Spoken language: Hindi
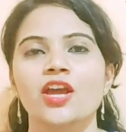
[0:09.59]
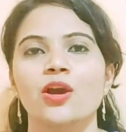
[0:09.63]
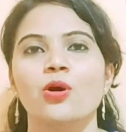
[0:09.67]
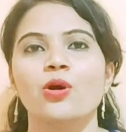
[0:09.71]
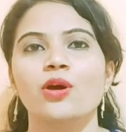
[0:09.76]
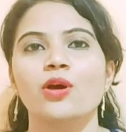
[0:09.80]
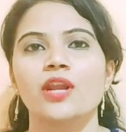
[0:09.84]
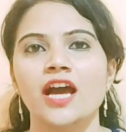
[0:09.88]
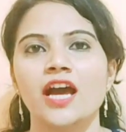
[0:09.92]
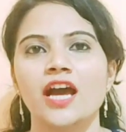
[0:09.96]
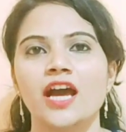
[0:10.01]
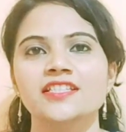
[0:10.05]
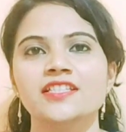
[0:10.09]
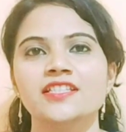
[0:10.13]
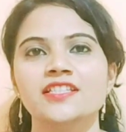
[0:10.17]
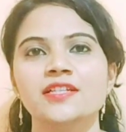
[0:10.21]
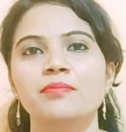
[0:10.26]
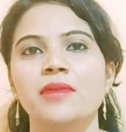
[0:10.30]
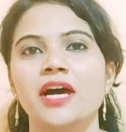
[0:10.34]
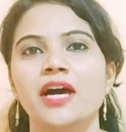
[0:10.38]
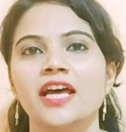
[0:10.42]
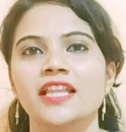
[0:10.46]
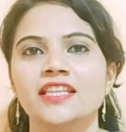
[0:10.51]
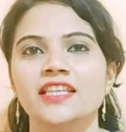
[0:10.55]
और आज
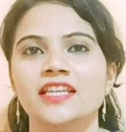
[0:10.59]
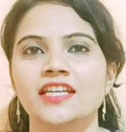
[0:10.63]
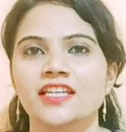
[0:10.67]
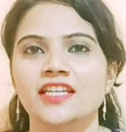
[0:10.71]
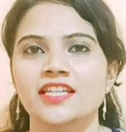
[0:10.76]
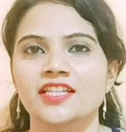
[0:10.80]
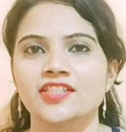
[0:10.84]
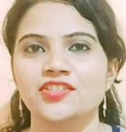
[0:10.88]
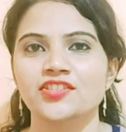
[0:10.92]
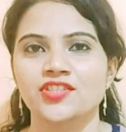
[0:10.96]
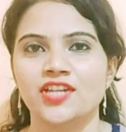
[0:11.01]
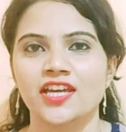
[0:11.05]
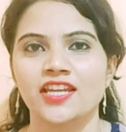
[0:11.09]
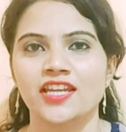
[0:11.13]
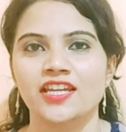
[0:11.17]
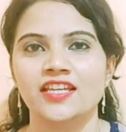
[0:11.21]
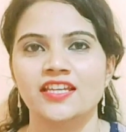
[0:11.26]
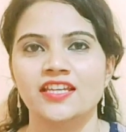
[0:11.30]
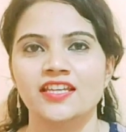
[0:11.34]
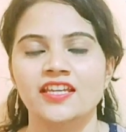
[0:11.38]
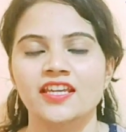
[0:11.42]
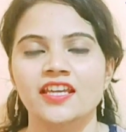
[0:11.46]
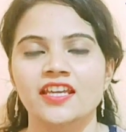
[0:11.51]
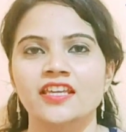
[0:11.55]
हम बात करने जा
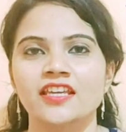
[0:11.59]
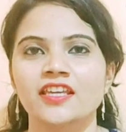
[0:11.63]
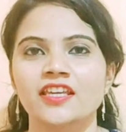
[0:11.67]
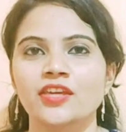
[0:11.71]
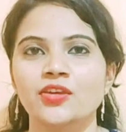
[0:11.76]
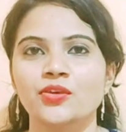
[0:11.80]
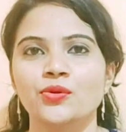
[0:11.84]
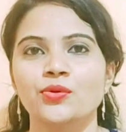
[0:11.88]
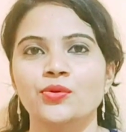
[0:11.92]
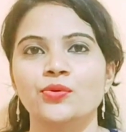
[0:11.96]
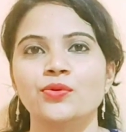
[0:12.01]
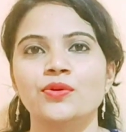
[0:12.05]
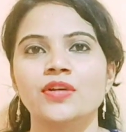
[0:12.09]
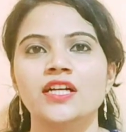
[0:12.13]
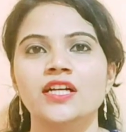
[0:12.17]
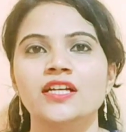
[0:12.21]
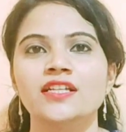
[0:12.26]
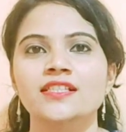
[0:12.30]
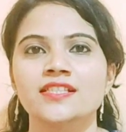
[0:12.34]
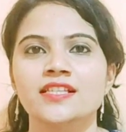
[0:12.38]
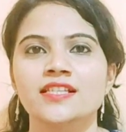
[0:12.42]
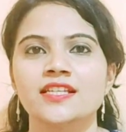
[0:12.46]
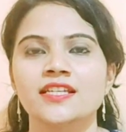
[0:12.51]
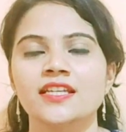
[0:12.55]
रहे हैं कि योगा
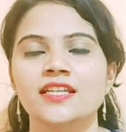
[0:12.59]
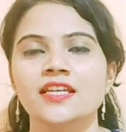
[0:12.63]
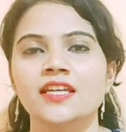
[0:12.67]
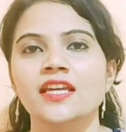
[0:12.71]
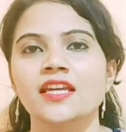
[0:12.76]
से